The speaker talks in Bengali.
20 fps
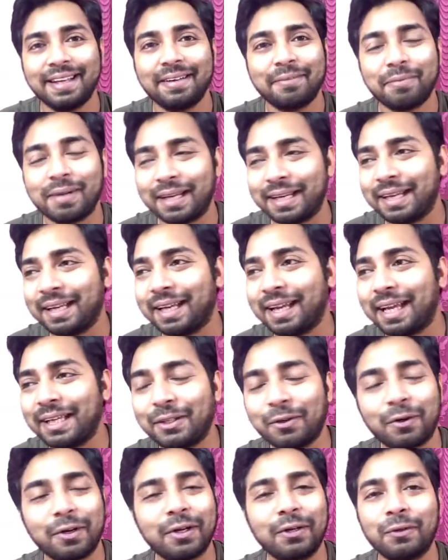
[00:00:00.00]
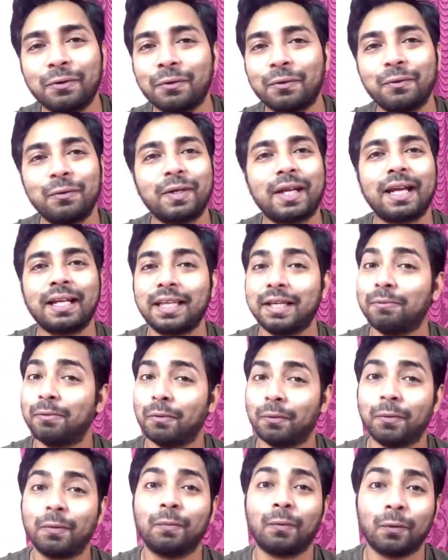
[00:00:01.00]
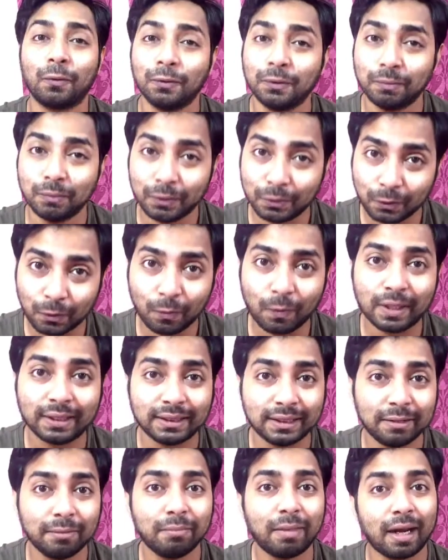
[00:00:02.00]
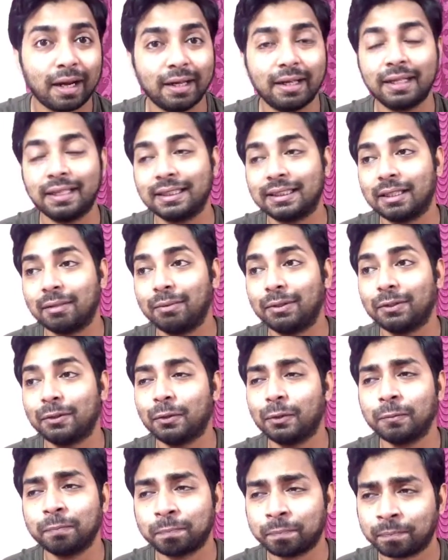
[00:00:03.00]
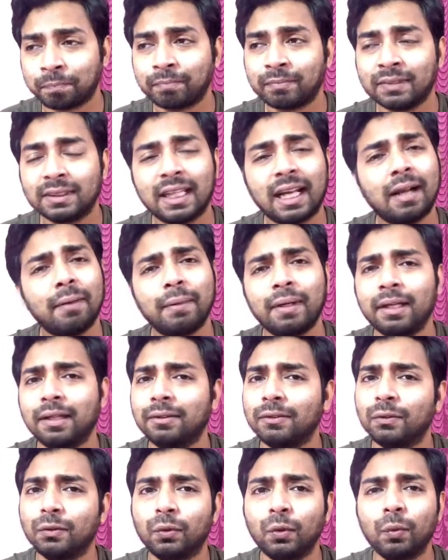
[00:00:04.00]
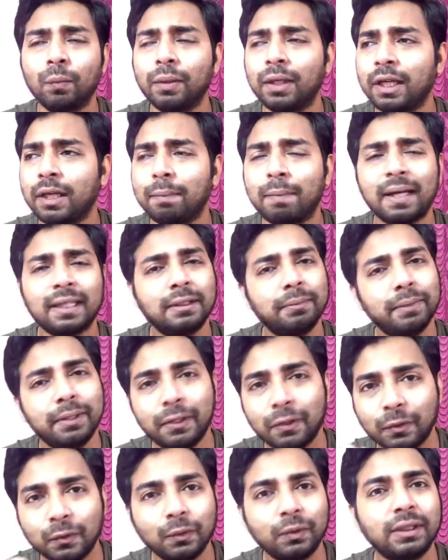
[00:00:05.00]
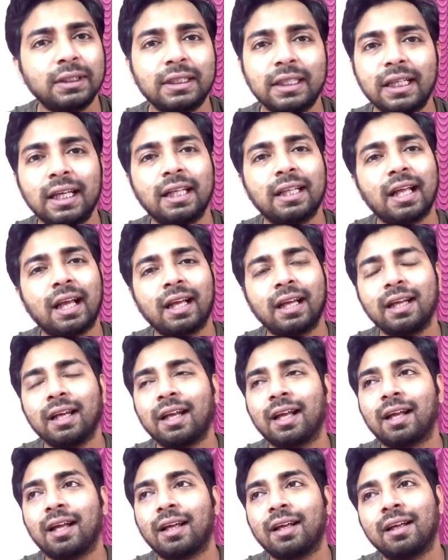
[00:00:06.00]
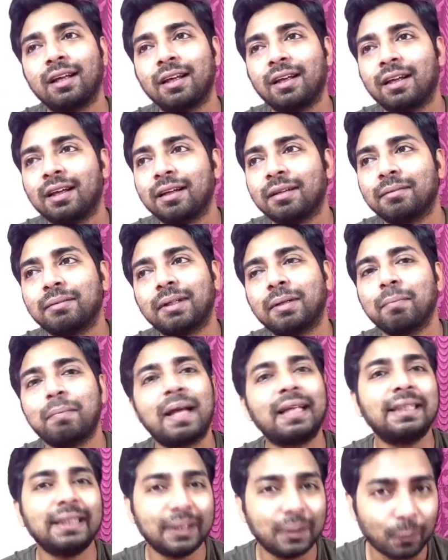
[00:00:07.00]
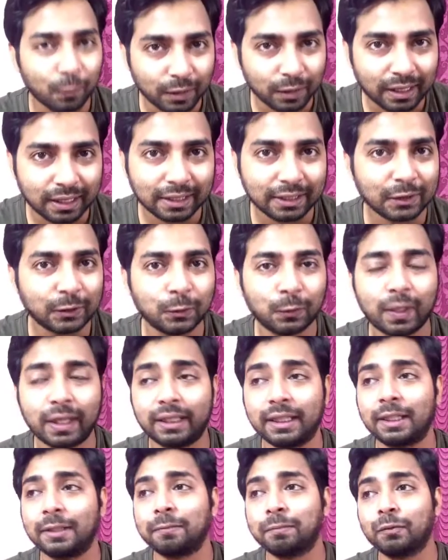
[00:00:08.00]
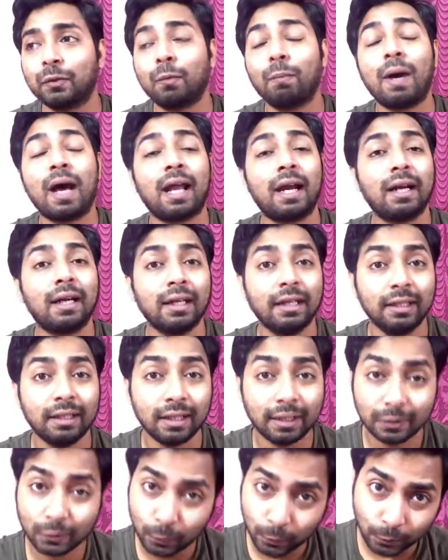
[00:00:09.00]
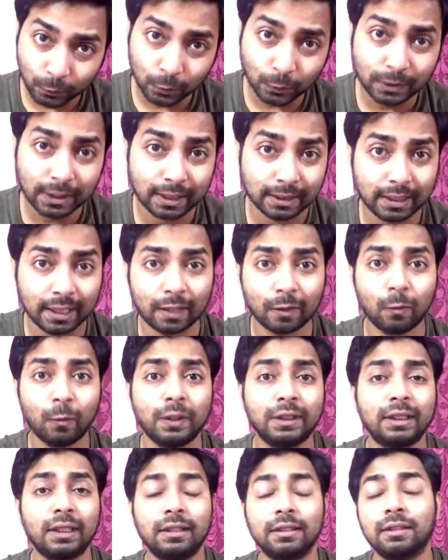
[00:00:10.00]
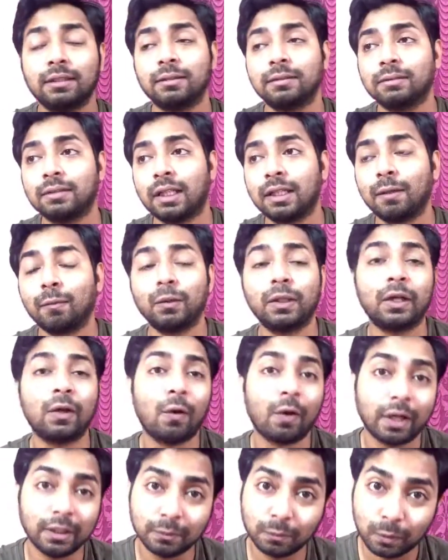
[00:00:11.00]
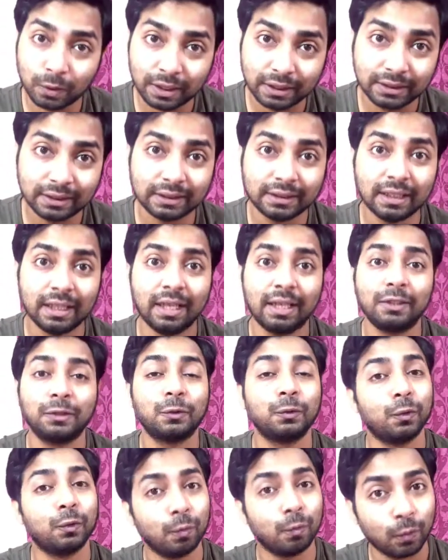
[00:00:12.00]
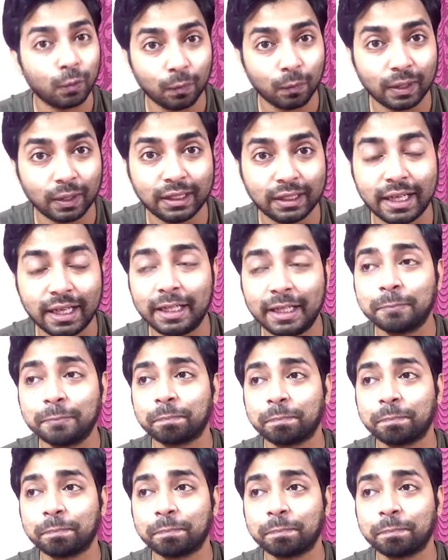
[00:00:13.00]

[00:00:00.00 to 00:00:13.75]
মানে এই ধরনের লোকগুলোকে আর কি বলবো মনোজ মিত্রও আছেন ভাড়াটি হিসেবে তো তারা মানে দু মিনিট পাঁচ মিনিটও যদি স্ক্রিনে থাকেন না মানে ম্যাজিক করে দেন কিছু একটা তো ভাড়াটেদের চরিত্র যারা যারা করেছেন তাদের মধ্যে খরাজ মুখার্জি স্যার সুজন মুখোপাধ্যায়